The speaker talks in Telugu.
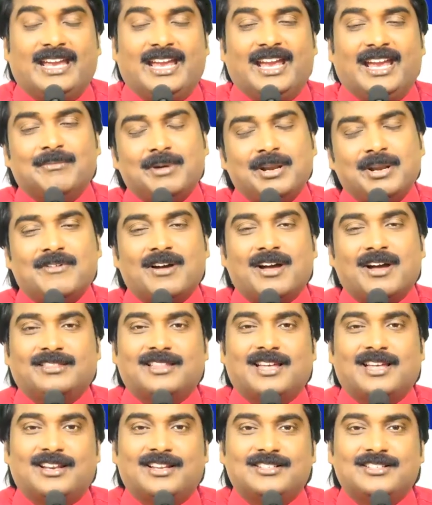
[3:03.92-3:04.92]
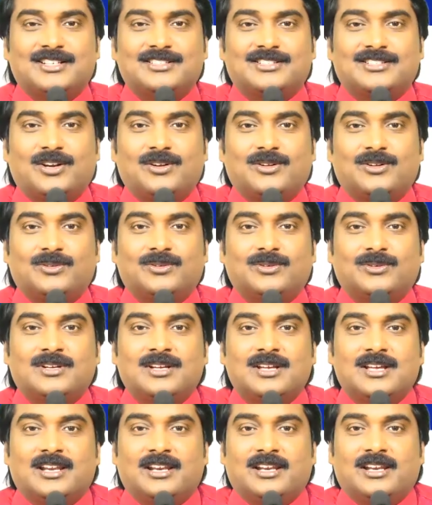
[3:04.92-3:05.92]
ఏమని వాగ్దానం చేశాడు
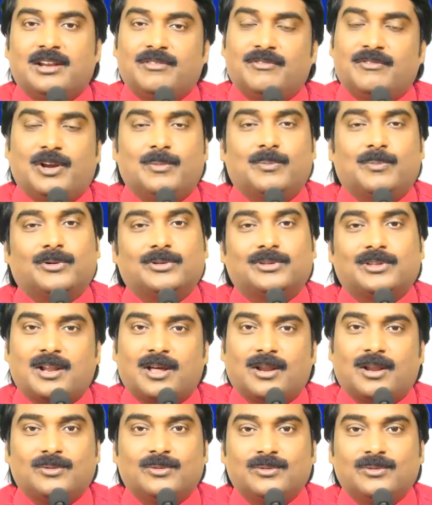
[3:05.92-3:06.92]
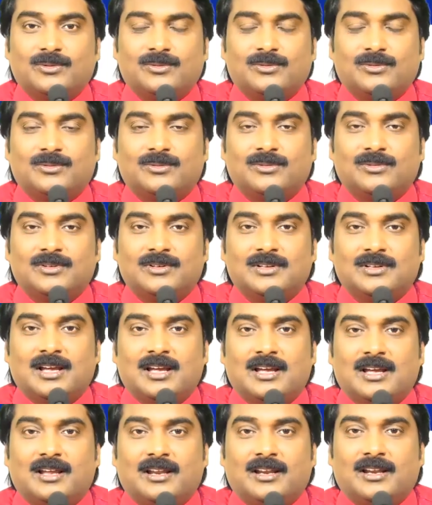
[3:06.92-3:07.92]
నేను వెళ్ళిపోతున్నాను
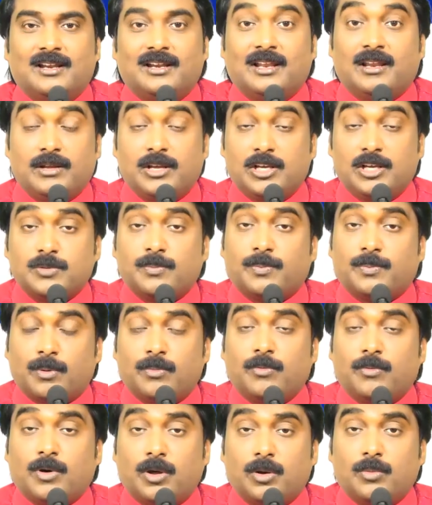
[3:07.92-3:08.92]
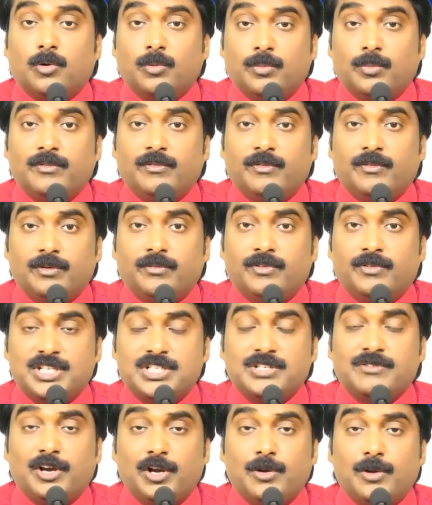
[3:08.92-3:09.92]
నేను యేసుప్రభు వారు భూమిని
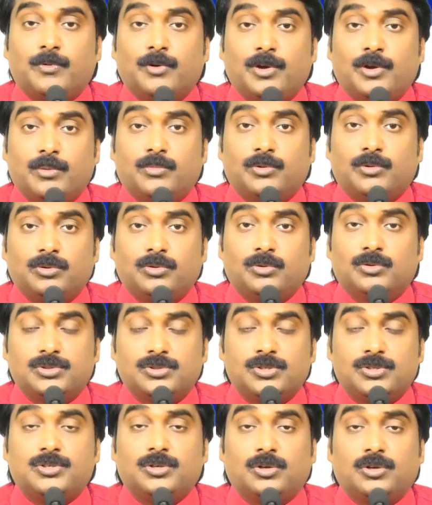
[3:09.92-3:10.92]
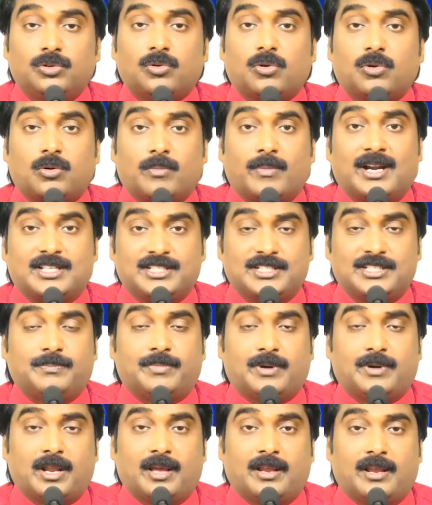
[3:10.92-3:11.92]
విడిచి వెళ్ళిపోయే ముందు శిష్యులతో ఒక మాట
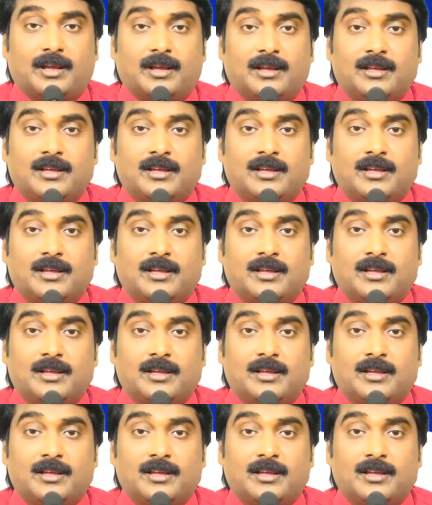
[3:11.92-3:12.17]
చెప్పాడు ఆయన